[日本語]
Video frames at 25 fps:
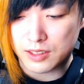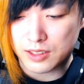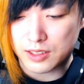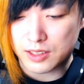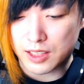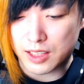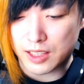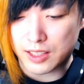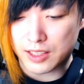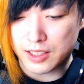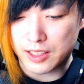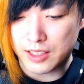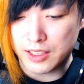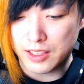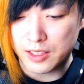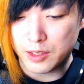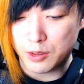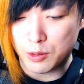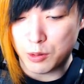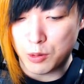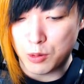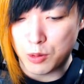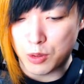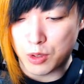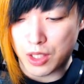先に
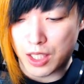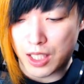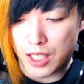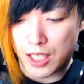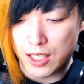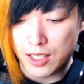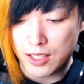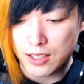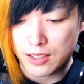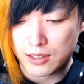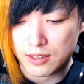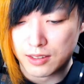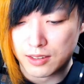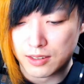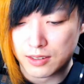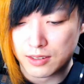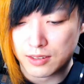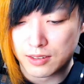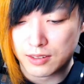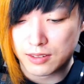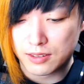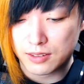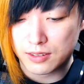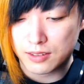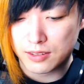こうか、
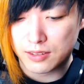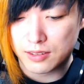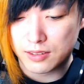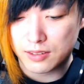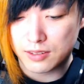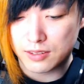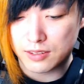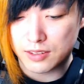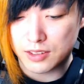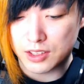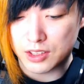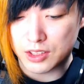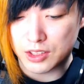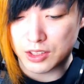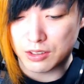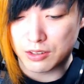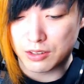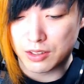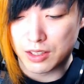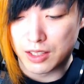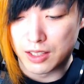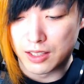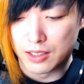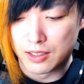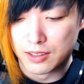違う
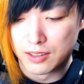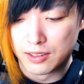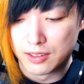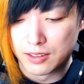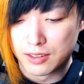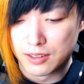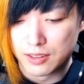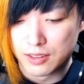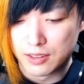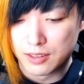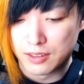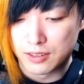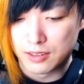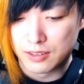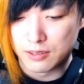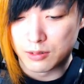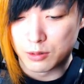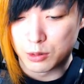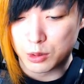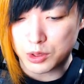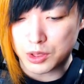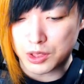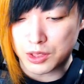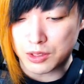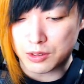な、
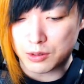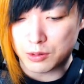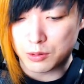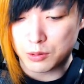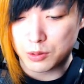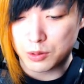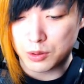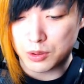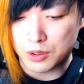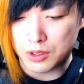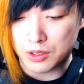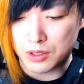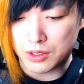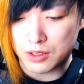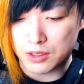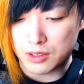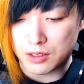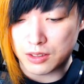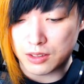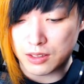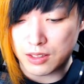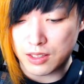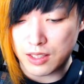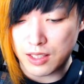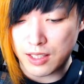お茶子打っ
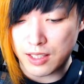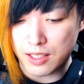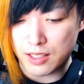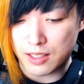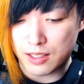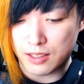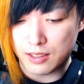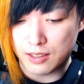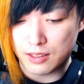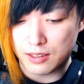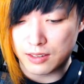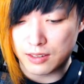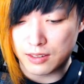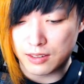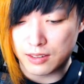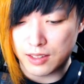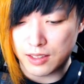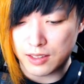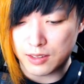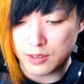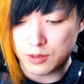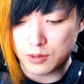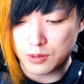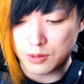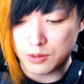て
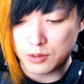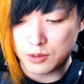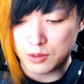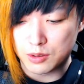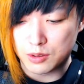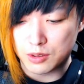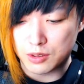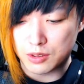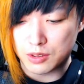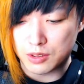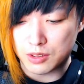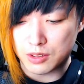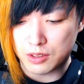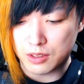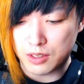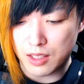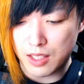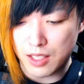デク打って